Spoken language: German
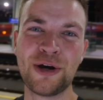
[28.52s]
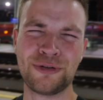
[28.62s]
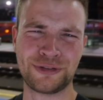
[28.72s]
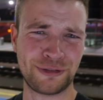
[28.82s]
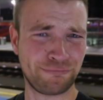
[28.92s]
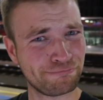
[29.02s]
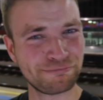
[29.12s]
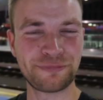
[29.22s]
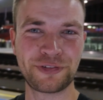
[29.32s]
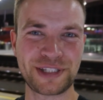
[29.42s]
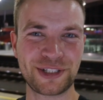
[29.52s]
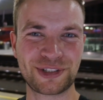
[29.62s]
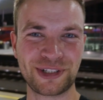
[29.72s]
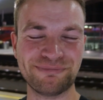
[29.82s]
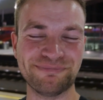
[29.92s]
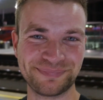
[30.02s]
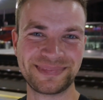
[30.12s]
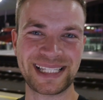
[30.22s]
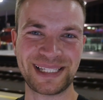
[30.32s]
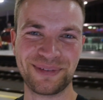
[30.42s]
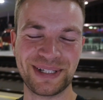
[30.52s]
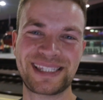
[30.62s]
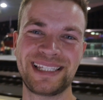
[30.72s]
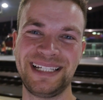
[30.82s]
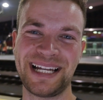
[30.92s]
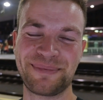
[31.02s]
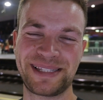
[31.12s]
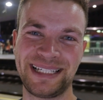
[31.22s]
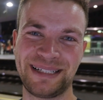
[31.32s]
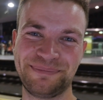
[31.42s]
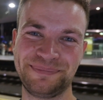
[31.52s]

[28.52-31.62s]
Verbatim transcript: und dann 14 Stunden. Da sehen wir uns in Amsterdam.